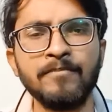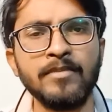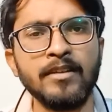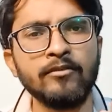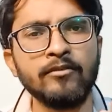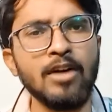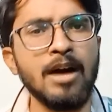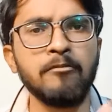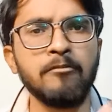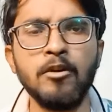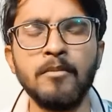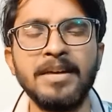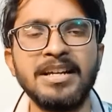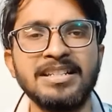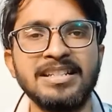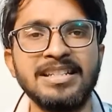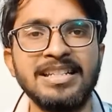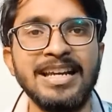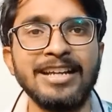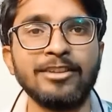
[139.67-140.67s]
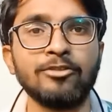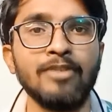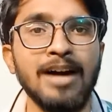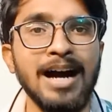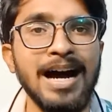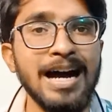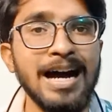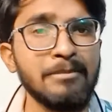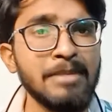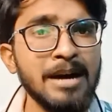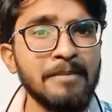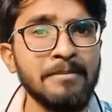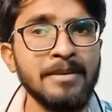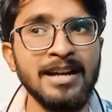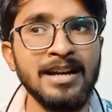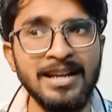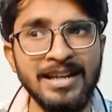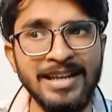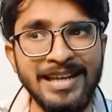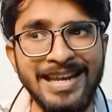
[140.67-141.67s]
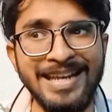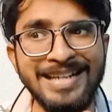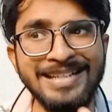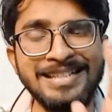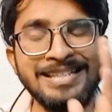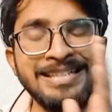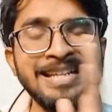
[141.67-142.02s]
वो आपको बेचनी है तो अब आप एक